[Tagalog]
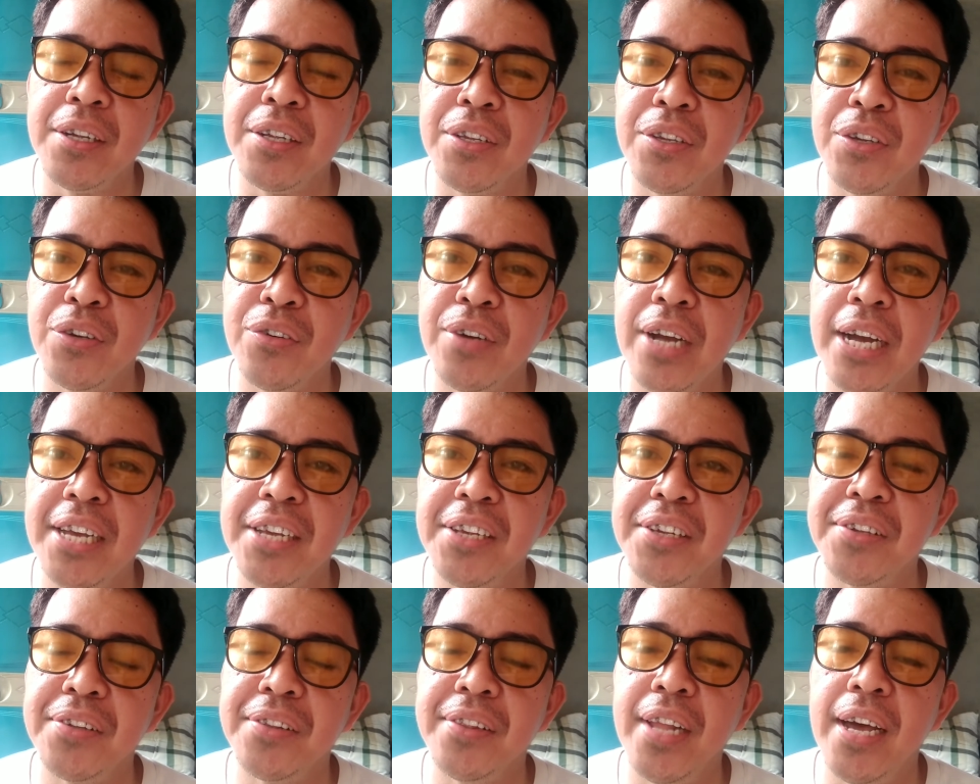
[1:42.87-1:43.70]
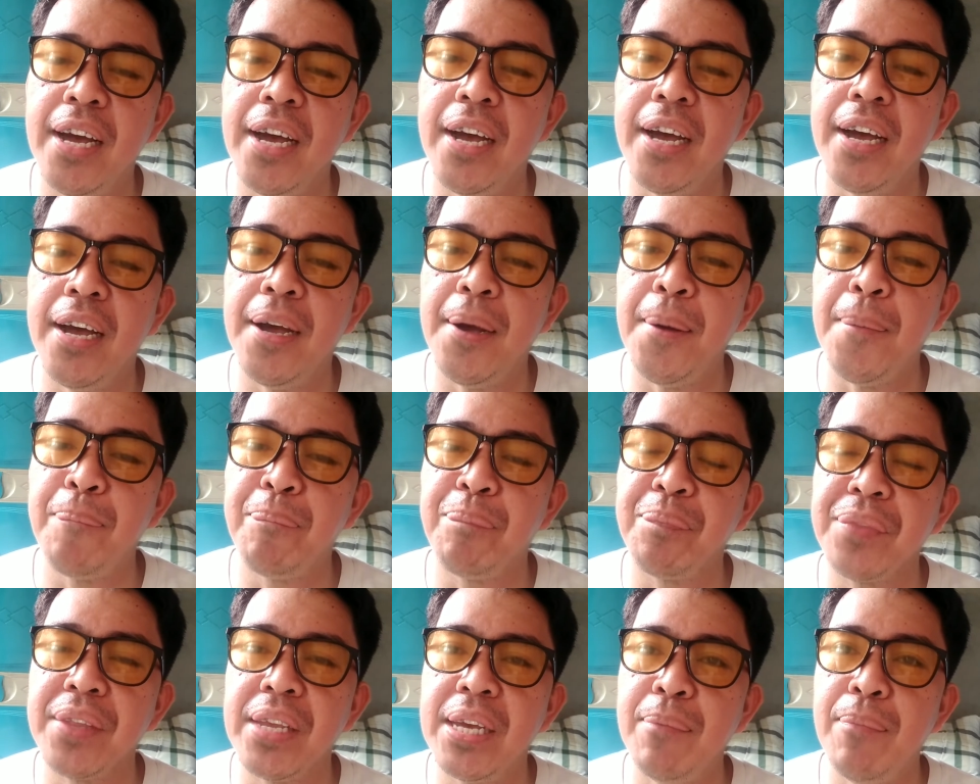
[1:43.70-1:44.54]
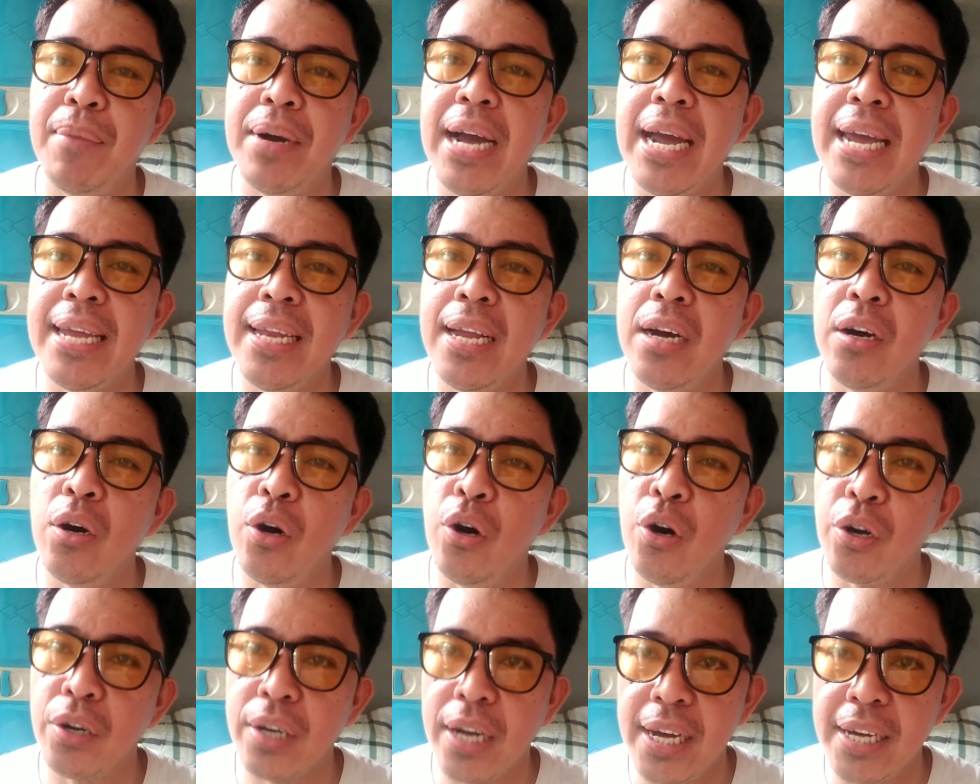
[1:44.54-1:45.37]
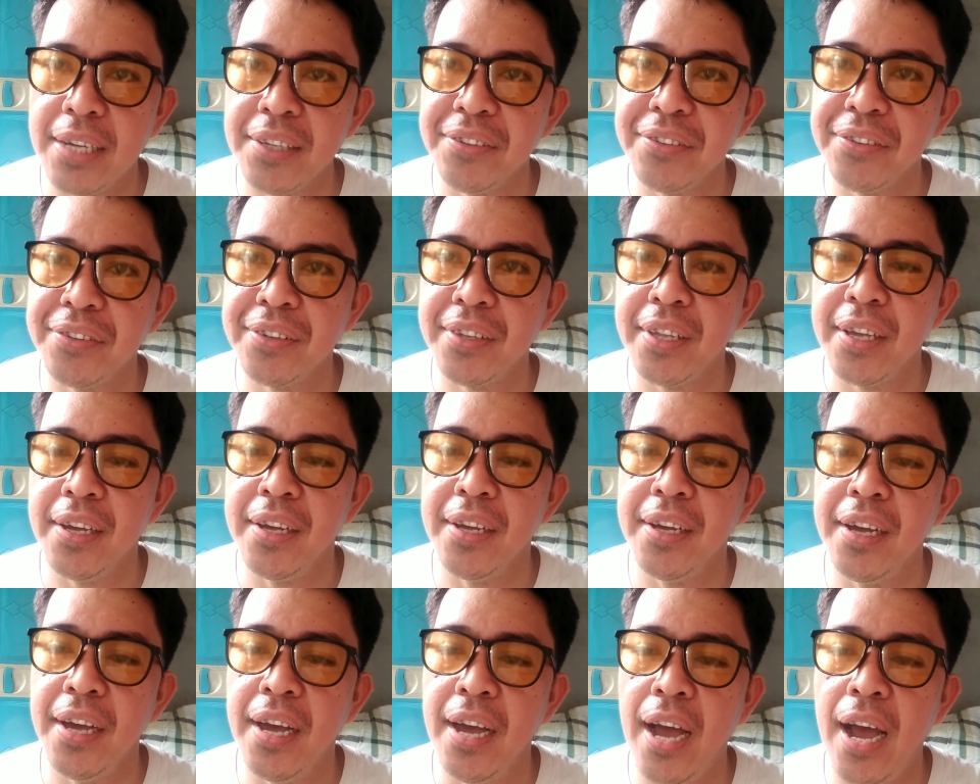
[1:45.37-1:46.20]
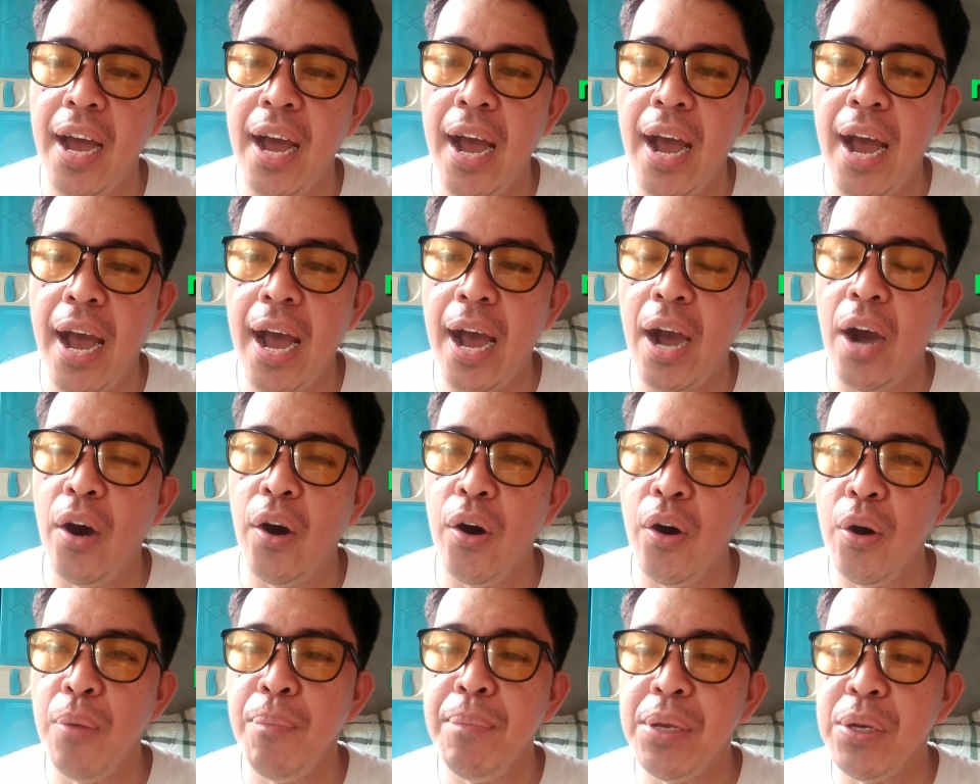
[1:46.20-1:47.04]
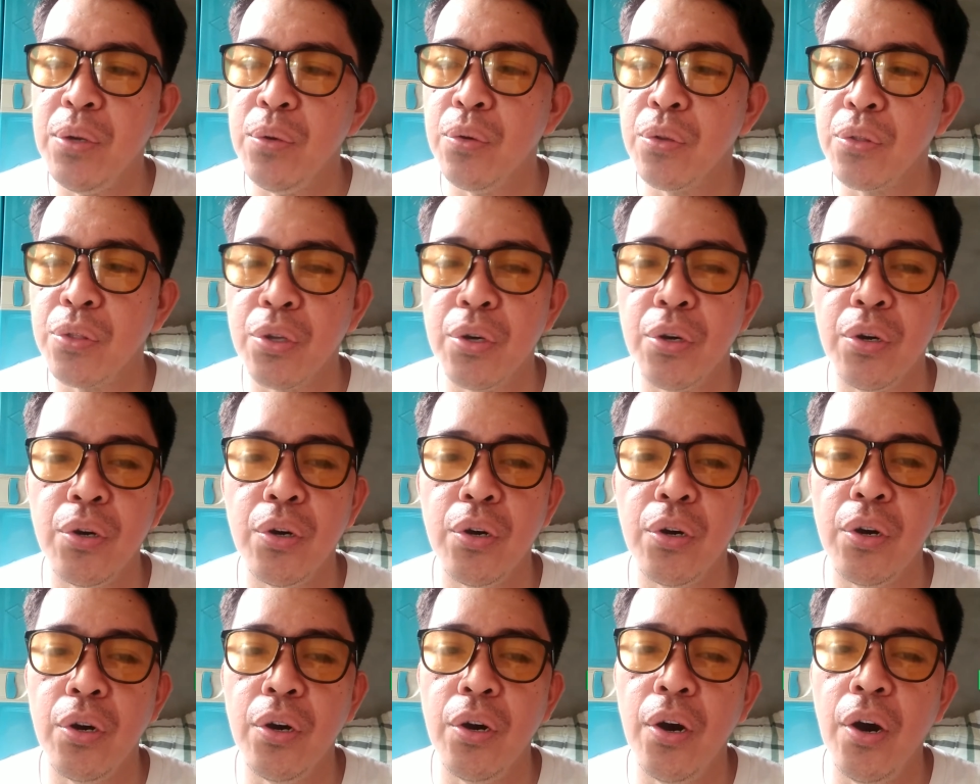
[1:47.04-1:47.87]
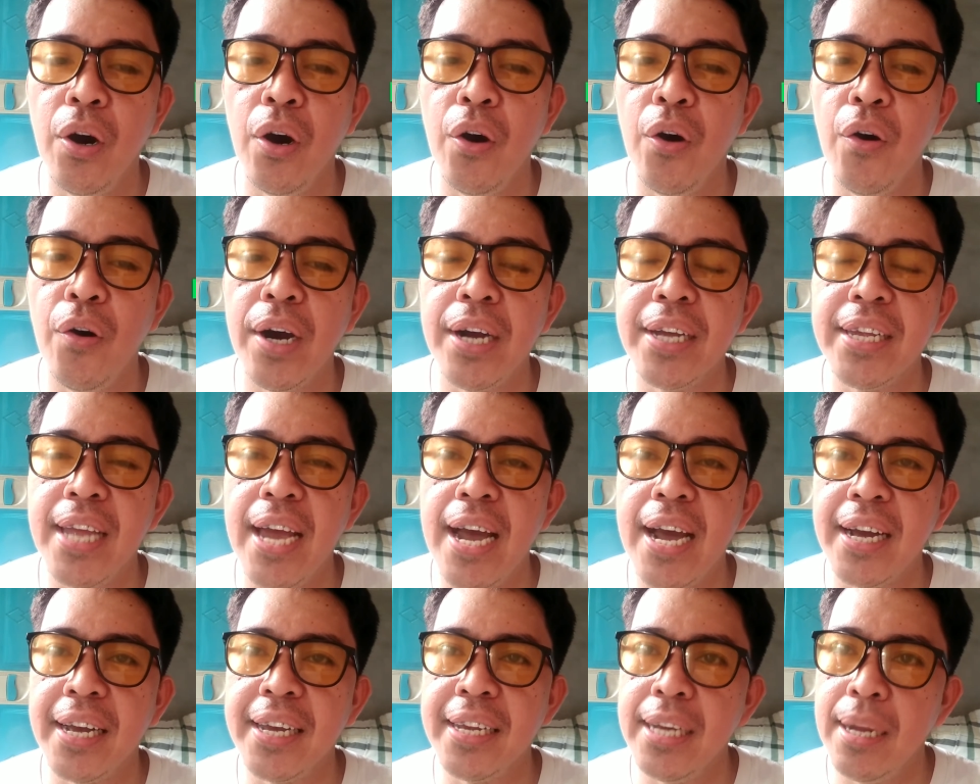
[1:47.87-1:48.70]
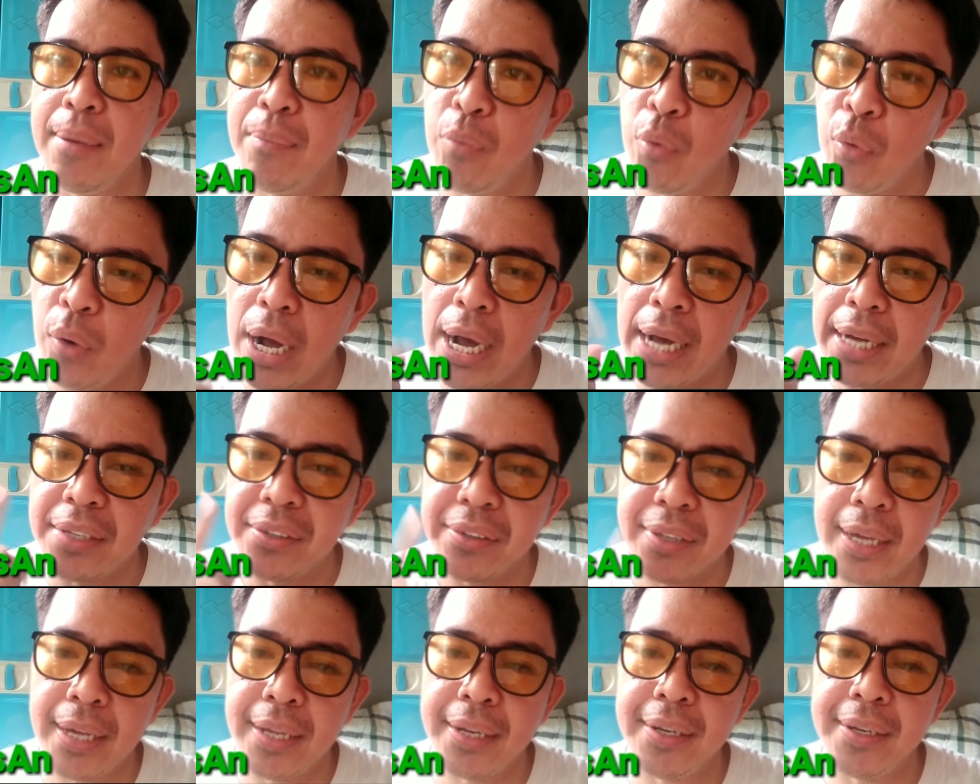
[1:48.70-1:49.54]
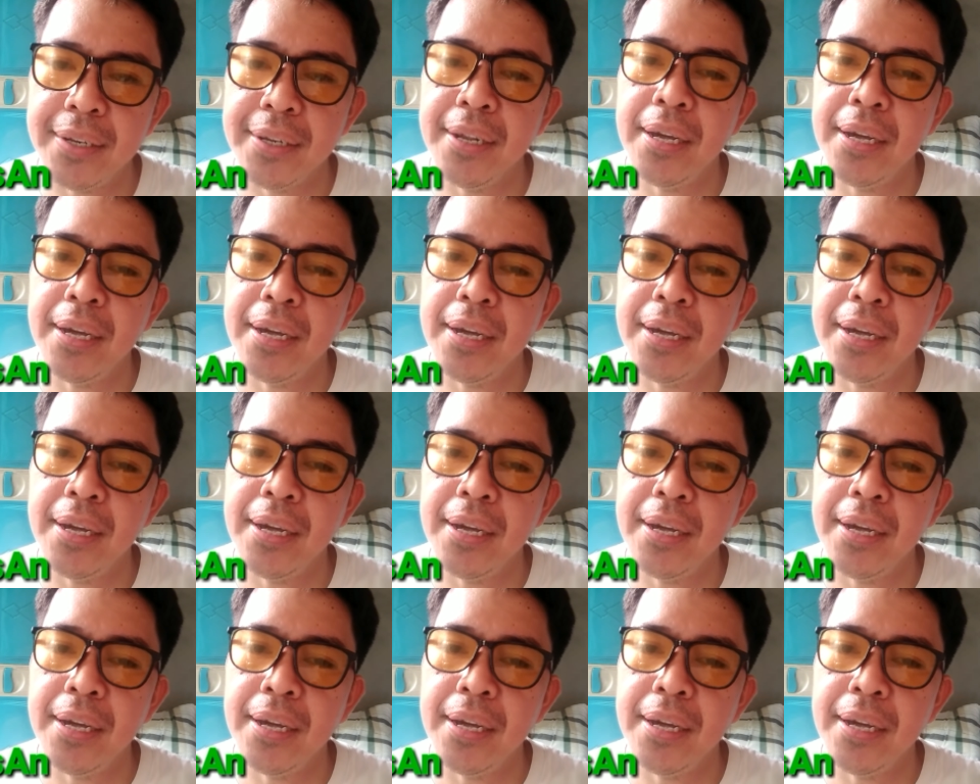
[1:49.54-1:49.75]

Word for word: nyo guys na mga ilang oras o minuto o kaya kinabukasan